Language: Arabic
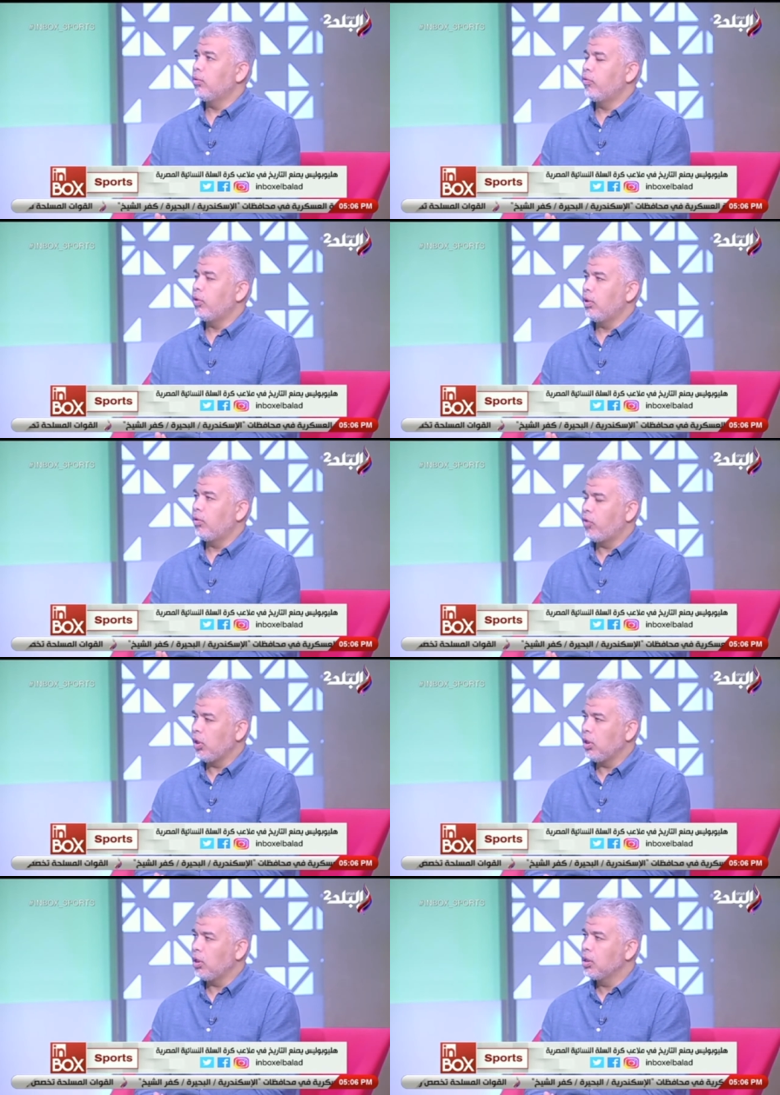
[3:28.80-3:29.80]
في
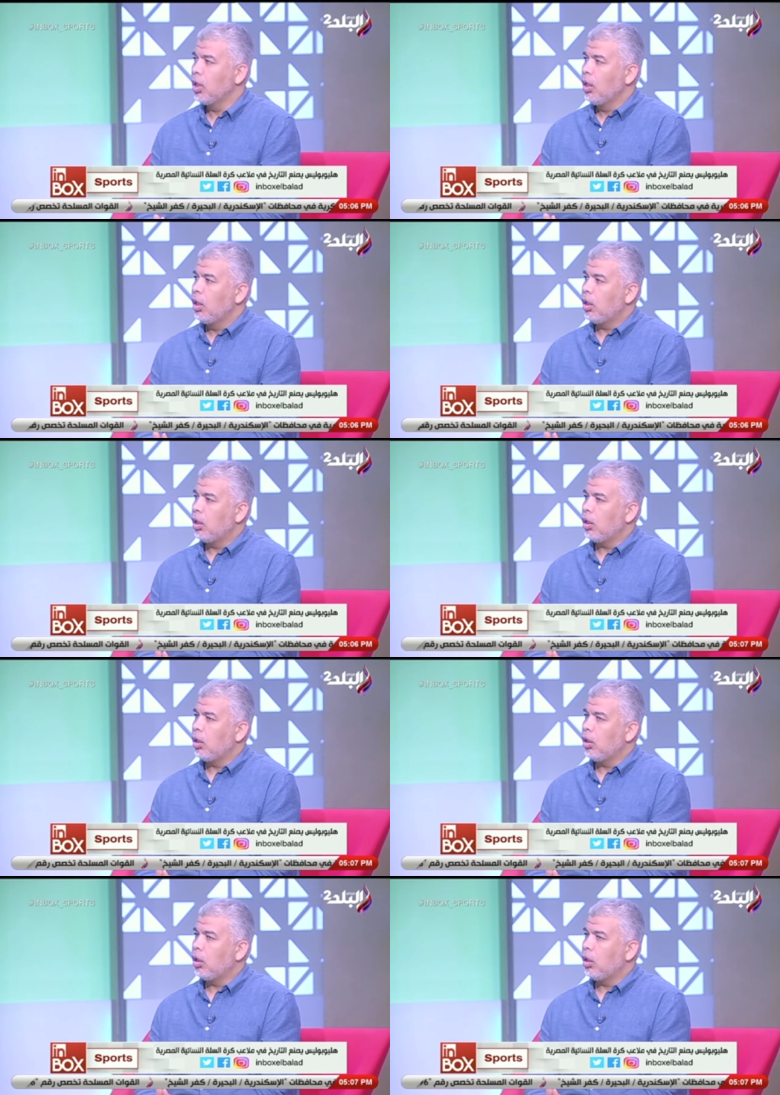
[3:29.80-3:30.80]
الفاينل
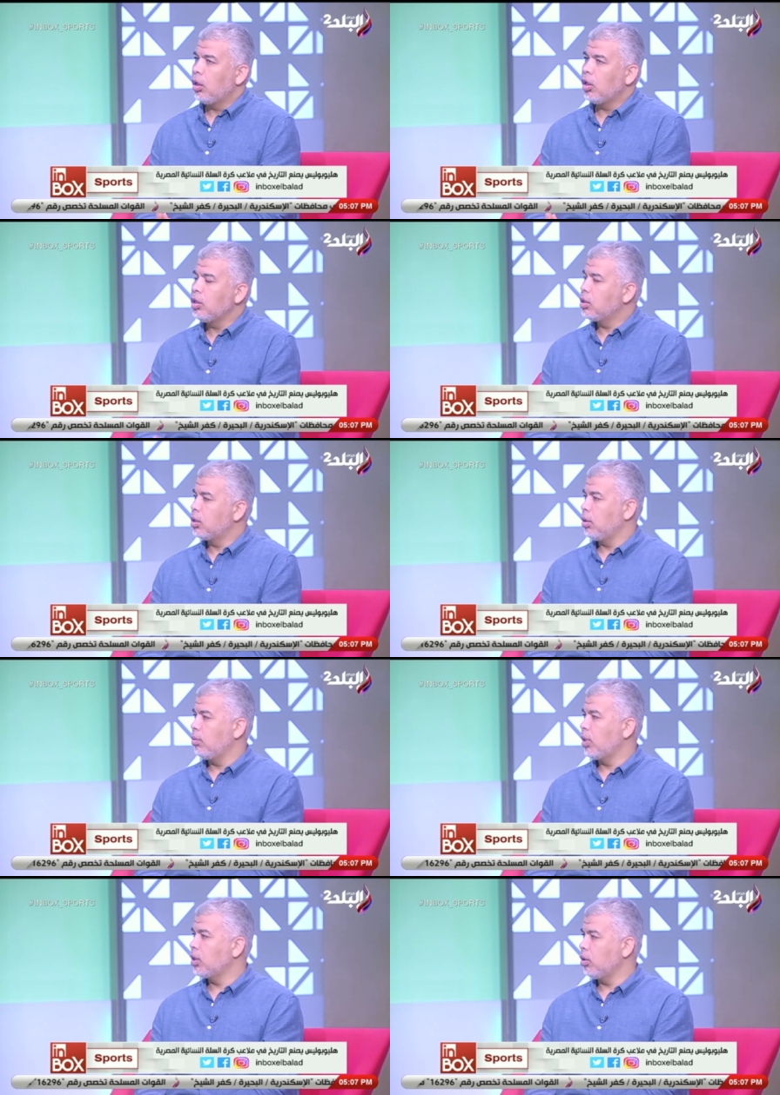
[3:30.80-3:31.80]
آه، رئيس
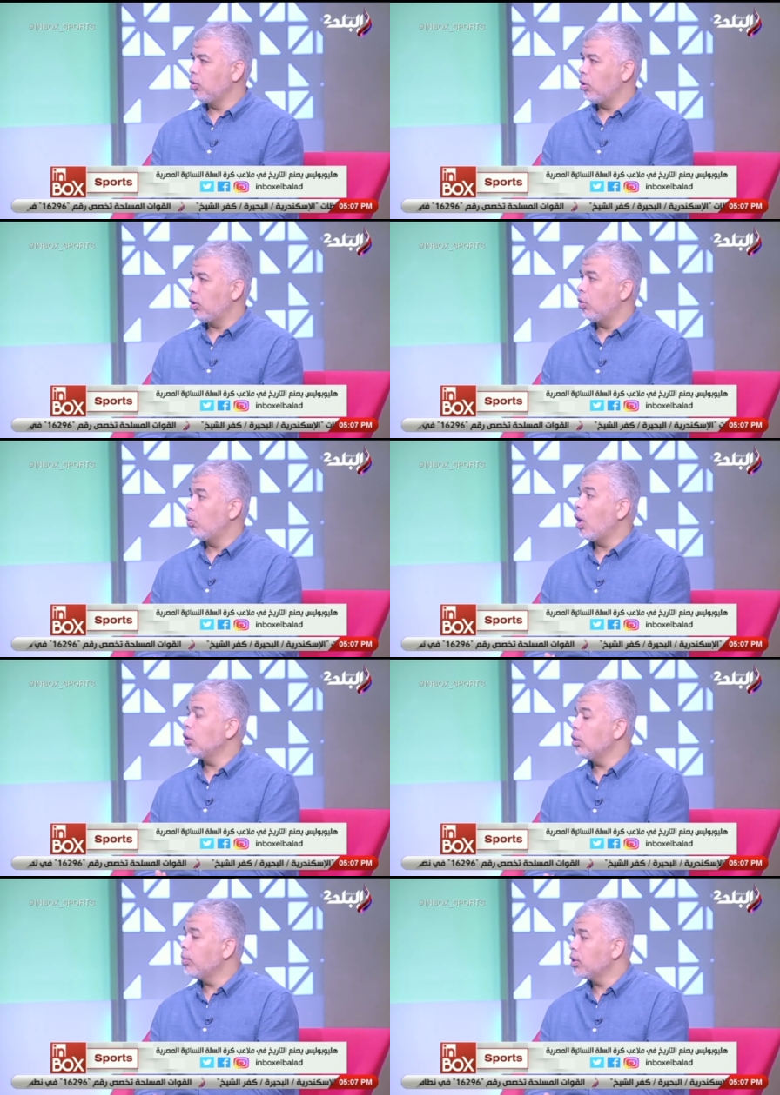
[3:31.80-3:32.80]
مجلس اداره
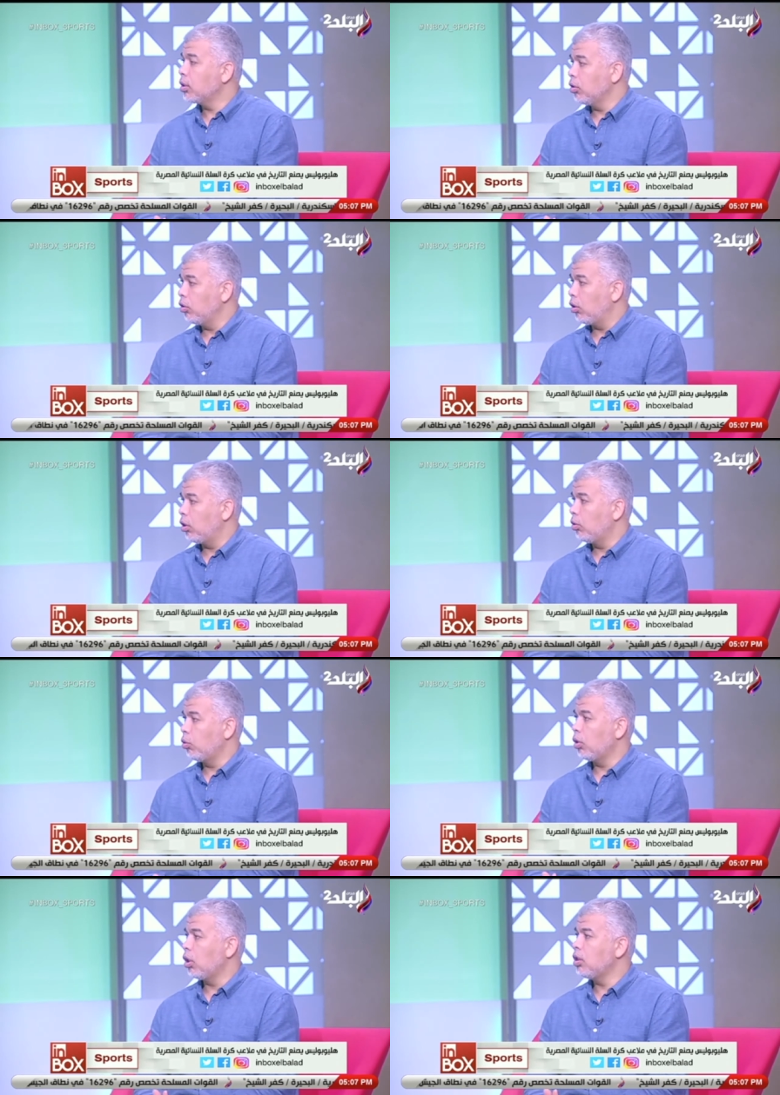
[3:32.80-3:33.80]
واعضاء مجلس اداره
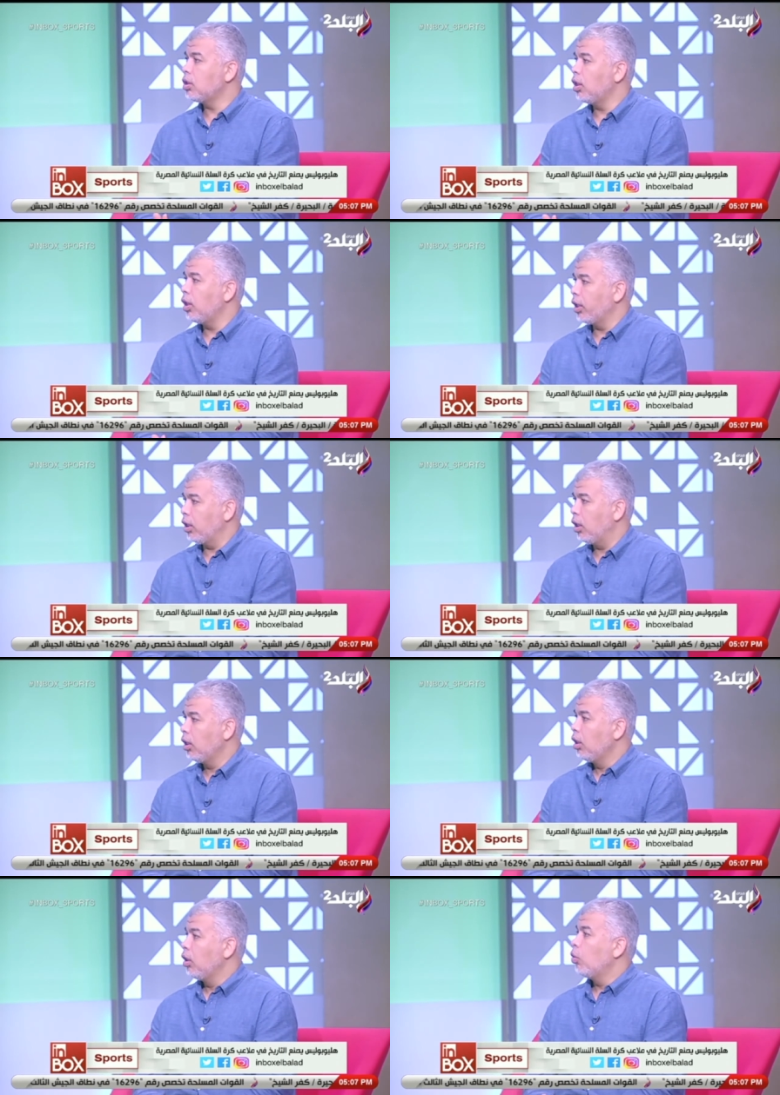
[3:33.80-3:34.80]
ورئيس اللجنه
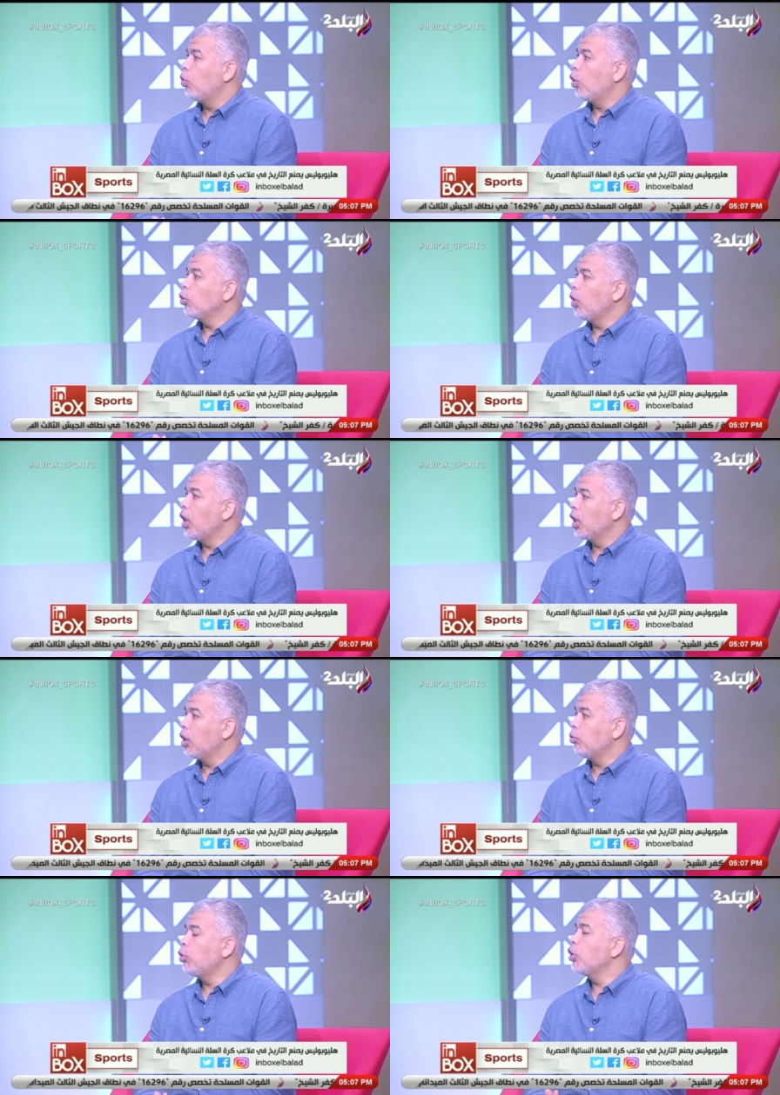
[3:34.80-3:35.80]
كلهم وعضو
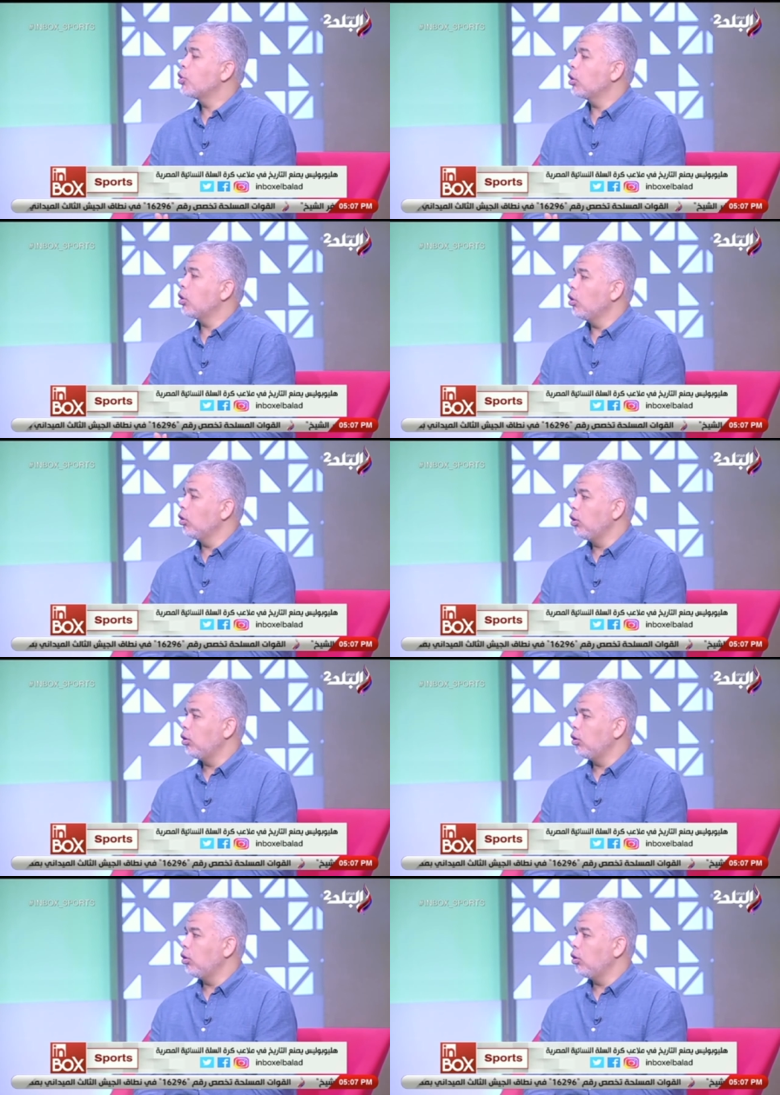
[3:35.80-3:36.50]
اللجنه ومدير الشط الرياضي